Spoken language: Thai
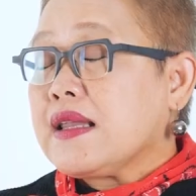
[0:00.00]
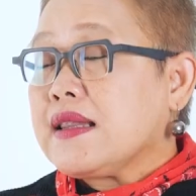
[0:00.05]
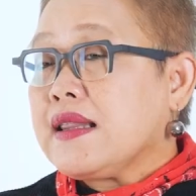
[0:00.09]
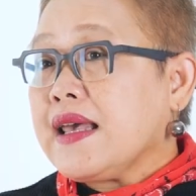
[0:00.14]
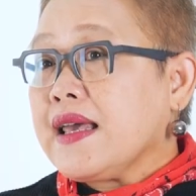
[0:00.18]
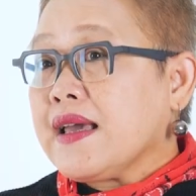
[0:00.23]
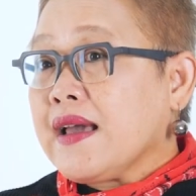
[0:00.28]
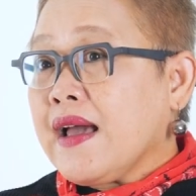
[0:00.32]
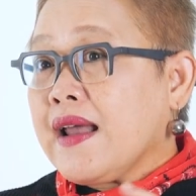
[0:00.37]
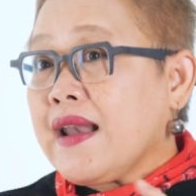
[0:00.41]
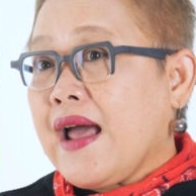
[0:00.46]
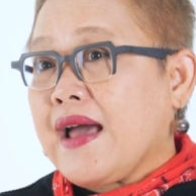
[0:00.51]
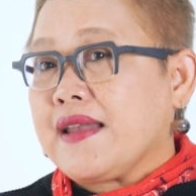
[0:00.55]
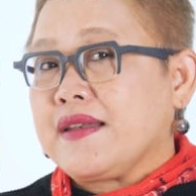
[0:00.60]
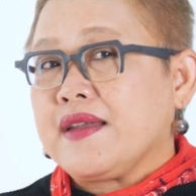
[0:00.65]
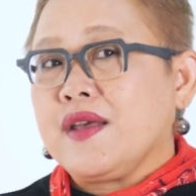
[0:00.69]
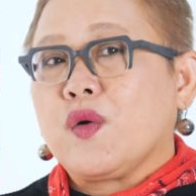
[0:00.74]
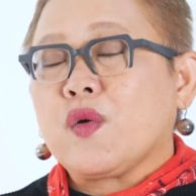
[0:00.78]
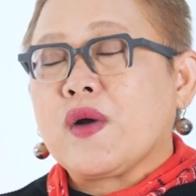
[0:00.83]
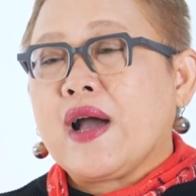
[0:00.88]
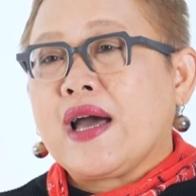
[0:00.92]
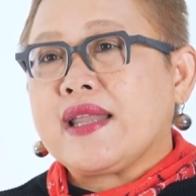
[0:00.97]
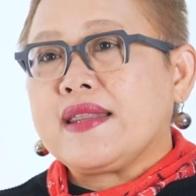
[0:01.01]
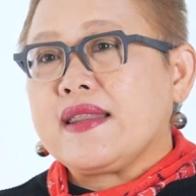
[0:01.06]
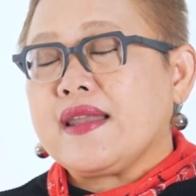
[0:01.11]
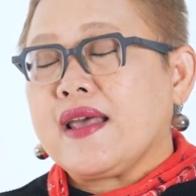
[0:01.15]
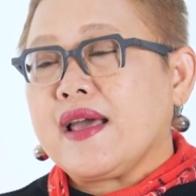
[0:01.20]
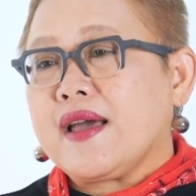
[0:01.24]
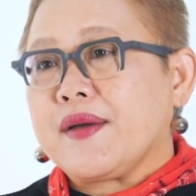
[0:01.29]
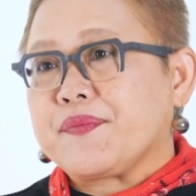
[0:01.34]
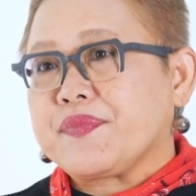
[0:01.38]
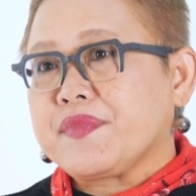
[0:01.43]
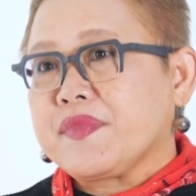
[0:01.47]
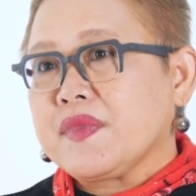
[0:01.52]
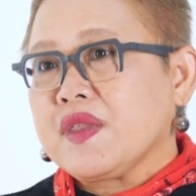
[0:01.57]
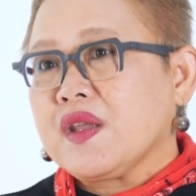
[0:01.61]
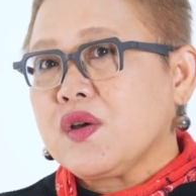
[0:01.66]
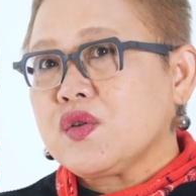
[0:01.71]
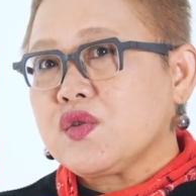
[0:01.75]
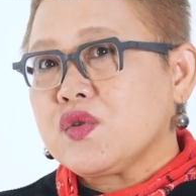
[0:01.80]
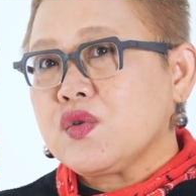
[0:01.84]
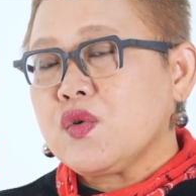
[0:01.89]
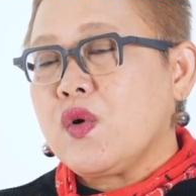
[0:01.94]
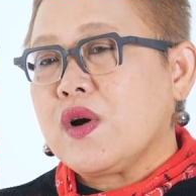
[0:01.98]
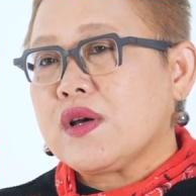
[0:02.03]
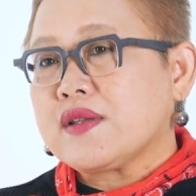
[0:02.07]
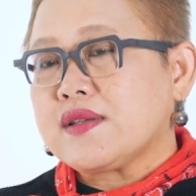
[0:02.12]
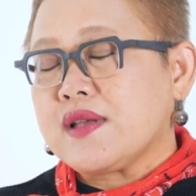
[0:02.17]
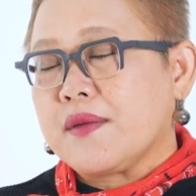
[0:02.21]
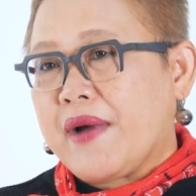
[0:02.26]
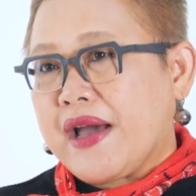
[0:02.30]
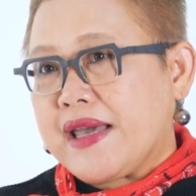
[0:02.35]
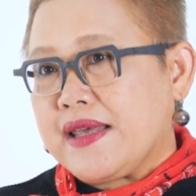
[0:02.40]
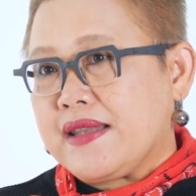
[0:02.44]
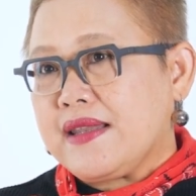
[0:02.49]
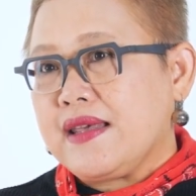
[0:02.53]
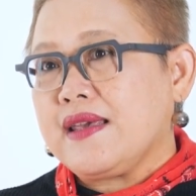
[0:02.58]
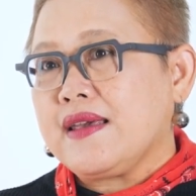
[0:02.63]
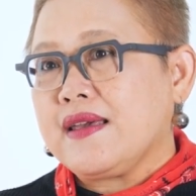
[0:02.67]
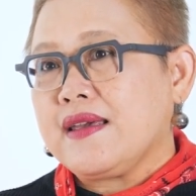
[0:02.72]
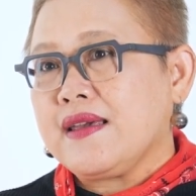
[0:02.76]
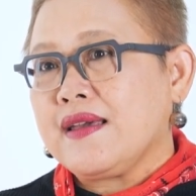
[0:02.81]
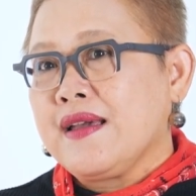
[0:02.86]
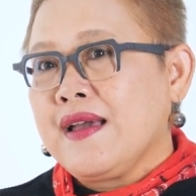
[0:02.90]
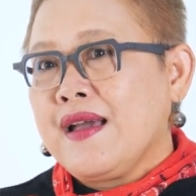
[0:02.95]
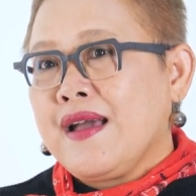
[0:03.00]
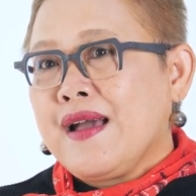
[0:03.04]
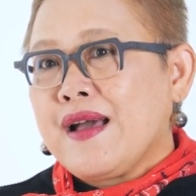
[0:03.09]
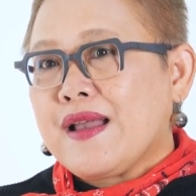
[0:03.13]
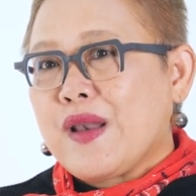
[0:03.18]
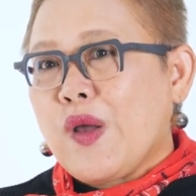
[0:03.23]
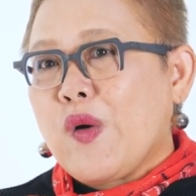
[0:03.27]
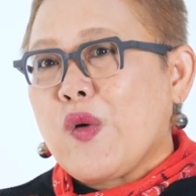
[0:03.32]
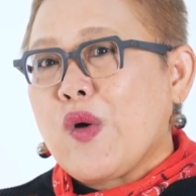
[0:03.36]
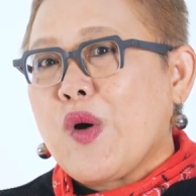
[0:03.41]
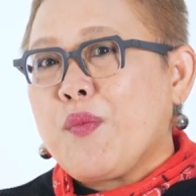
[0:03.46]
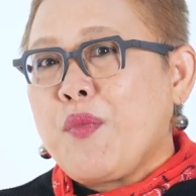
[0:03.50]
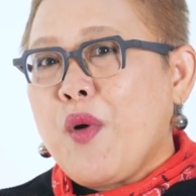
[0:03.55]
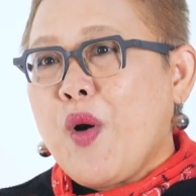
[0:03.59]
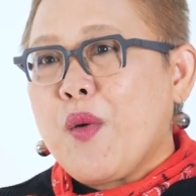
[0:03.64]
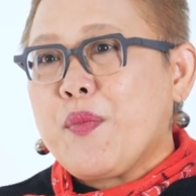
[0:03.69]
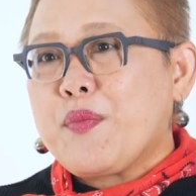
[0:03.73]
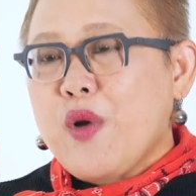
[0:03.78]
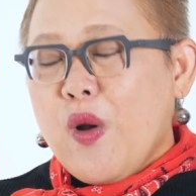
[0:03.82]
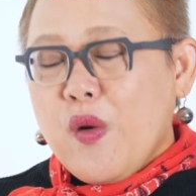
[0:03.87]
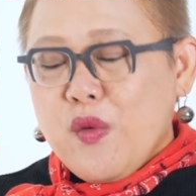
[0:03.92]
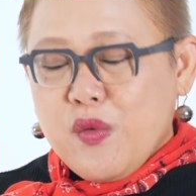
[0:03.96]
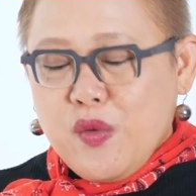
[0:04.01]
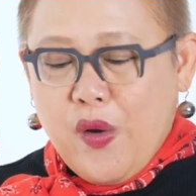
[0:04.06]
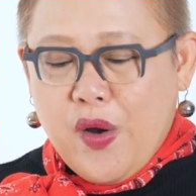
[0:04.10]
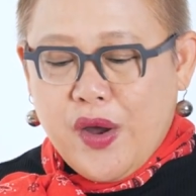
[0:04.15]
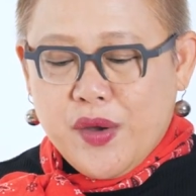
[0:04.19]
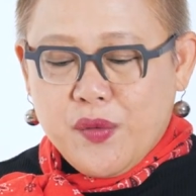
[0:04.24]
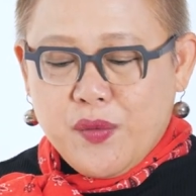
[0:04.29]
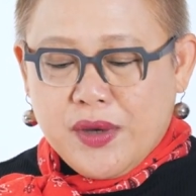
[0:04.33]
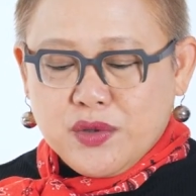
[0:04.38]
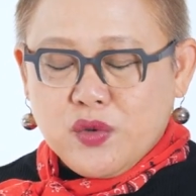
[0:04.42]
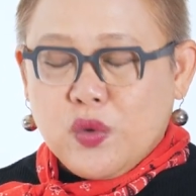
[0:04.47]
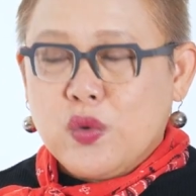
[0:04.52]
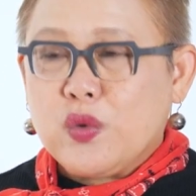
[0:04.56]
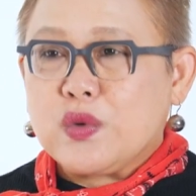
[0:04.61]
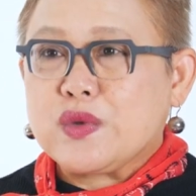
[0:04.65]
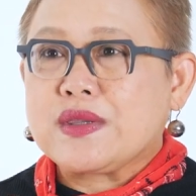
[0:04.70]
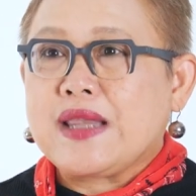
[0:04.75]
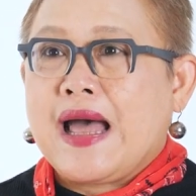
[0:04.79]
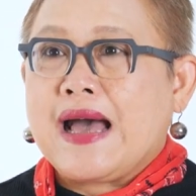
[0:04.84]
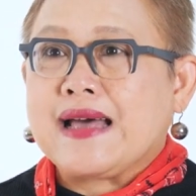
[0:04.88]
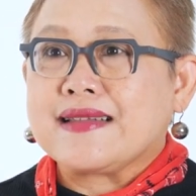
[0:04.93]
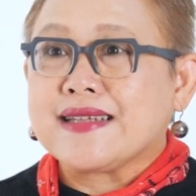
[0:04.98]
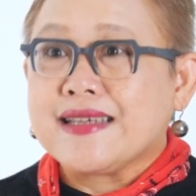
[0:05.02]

ในขณะเดียวกันเนี่ยช่วงสมัยนี้เราก็พบร่องรอยวัตถุต่าง